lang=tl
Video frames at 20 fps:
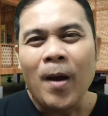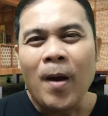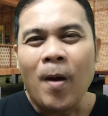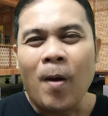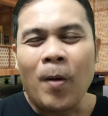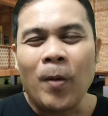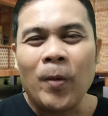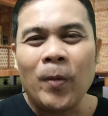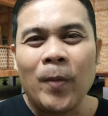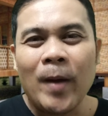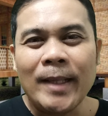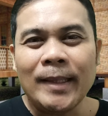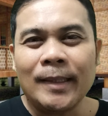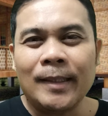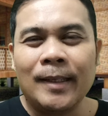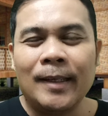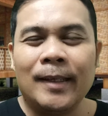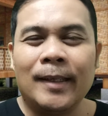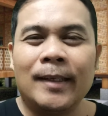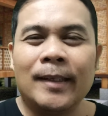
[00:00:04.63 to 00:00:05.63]
Alright!
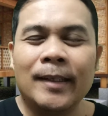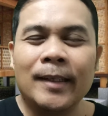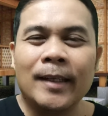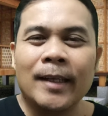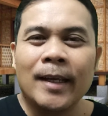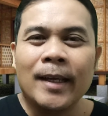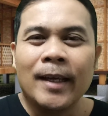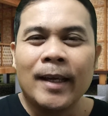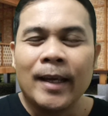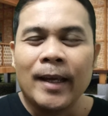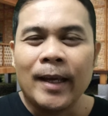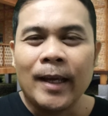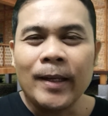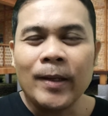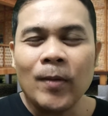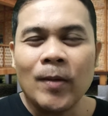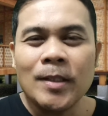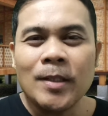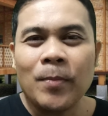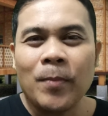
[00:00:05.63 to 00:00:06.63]
And
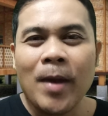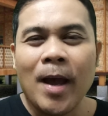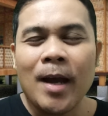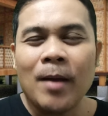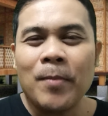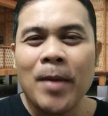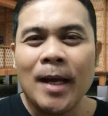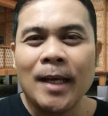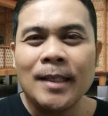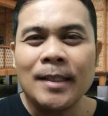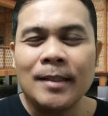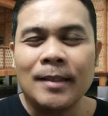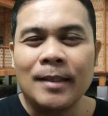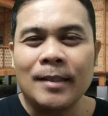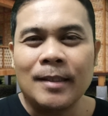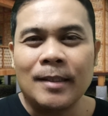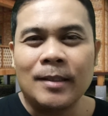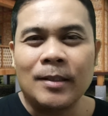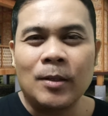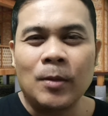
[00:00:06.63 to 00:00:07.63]
yo, what's up mga kabagis?
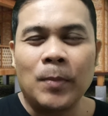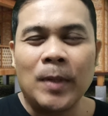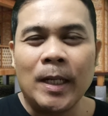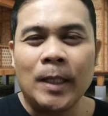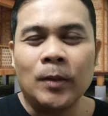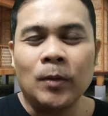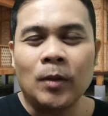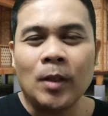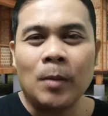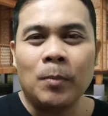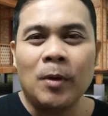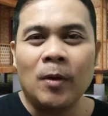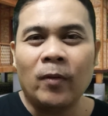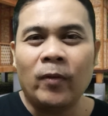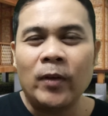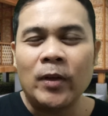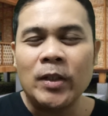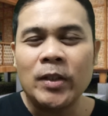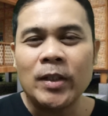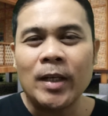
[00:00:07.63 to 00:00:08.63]
This is Jubilito TV
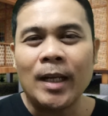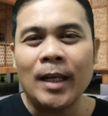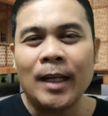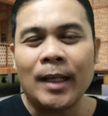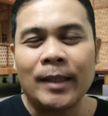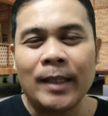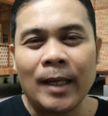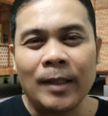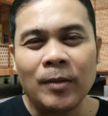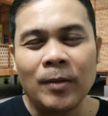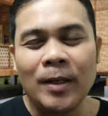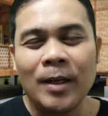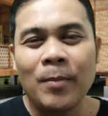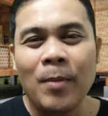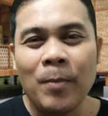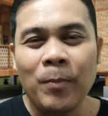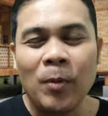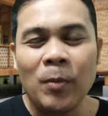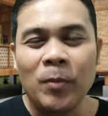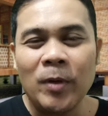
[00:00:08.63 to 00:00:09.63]
Official at eto na
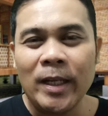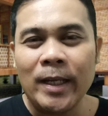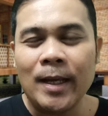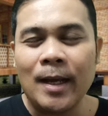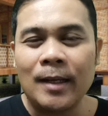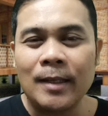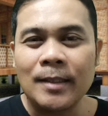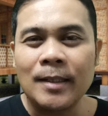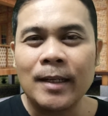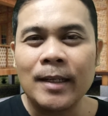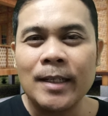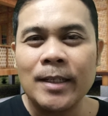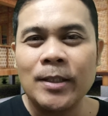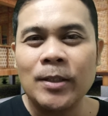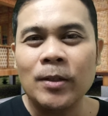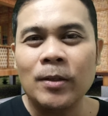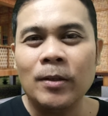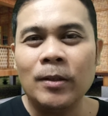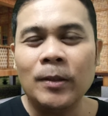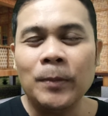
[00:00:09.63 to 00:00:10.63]
naman pumuli ang isang
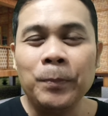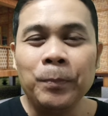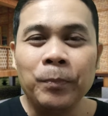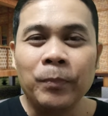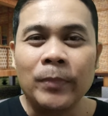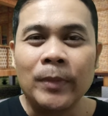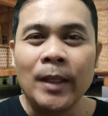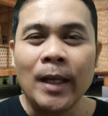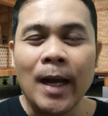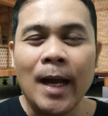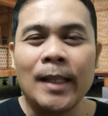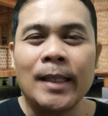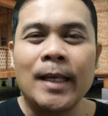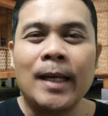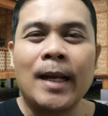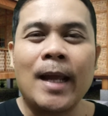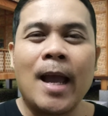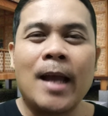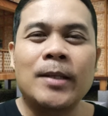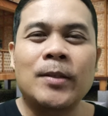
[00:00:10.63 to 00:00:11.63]
edisyon ng ating
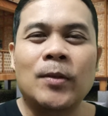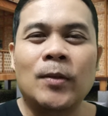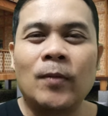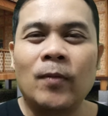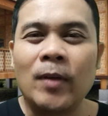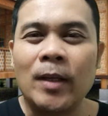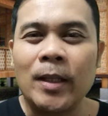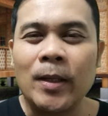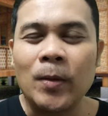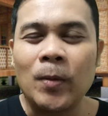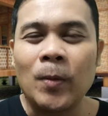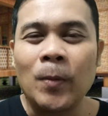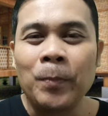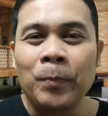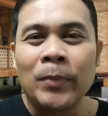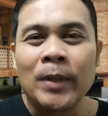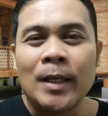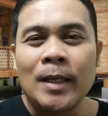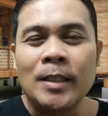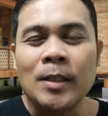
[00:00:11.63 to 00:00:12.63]
reaction video.
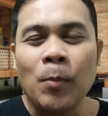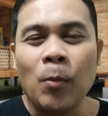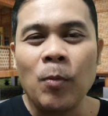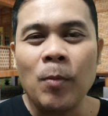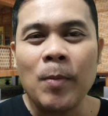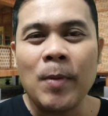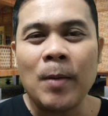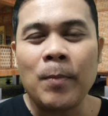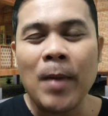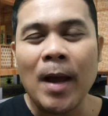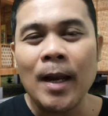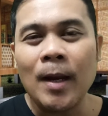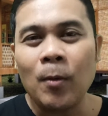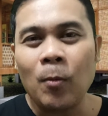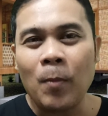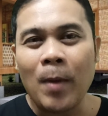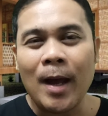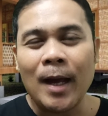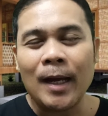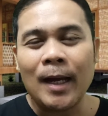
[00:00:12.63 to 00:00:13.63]
Isa pong mapagpalang
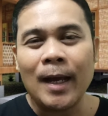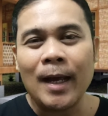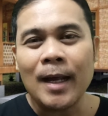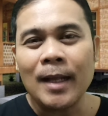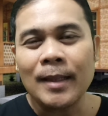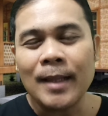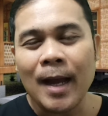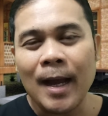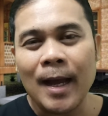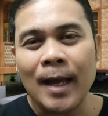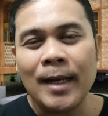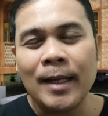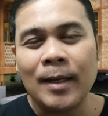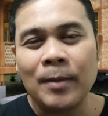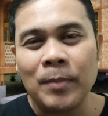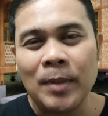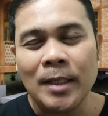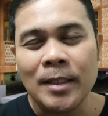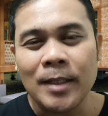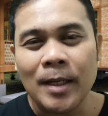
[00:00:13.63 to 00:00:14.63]
umaga, tanghali
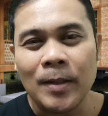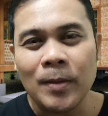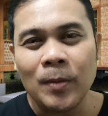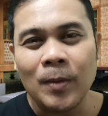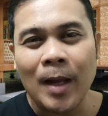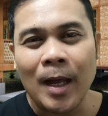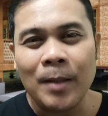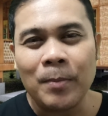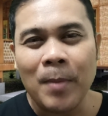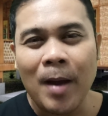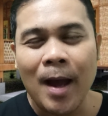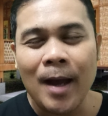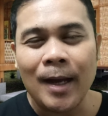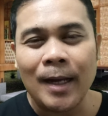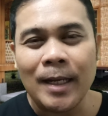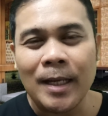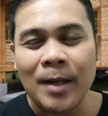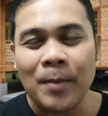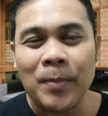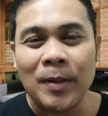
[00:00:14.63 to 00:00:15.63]
gabi sa inyong lahat mga
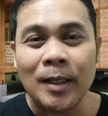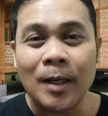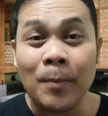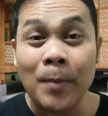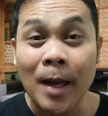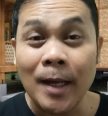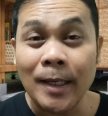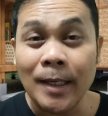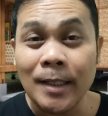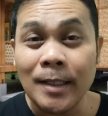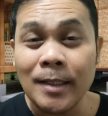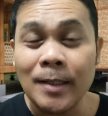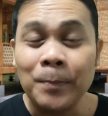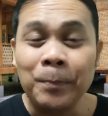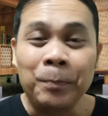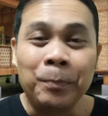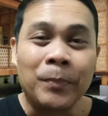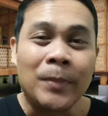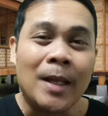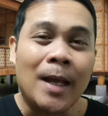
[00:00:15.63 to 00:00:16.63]
kalingap at kabagis
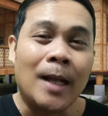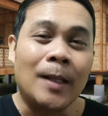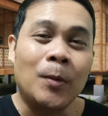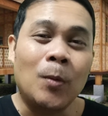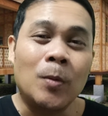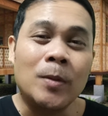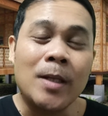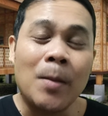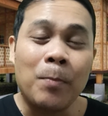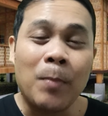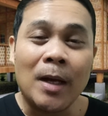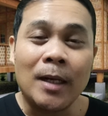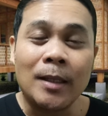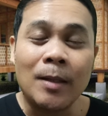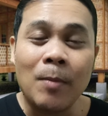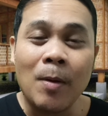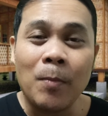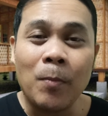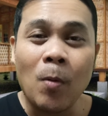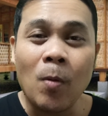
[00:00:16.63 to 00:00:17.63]
at kung saan parte
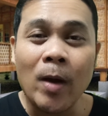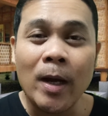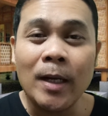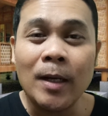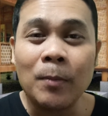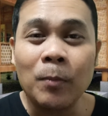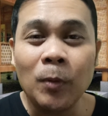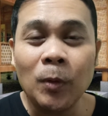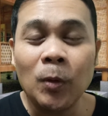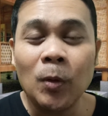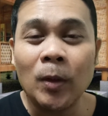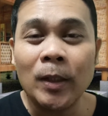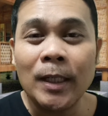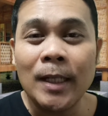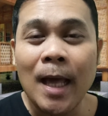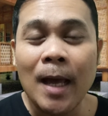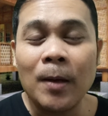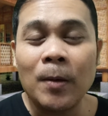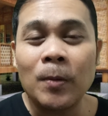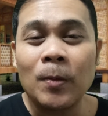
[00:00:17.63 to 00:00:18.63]
man po kayo ng mundo na
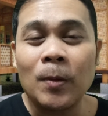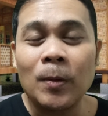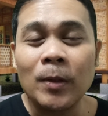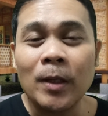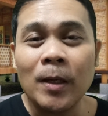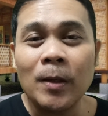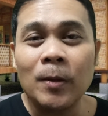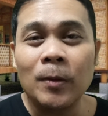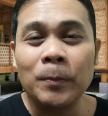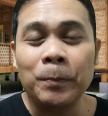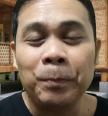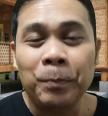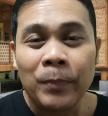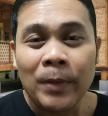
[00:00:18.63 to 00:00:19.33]
naroroon ngayon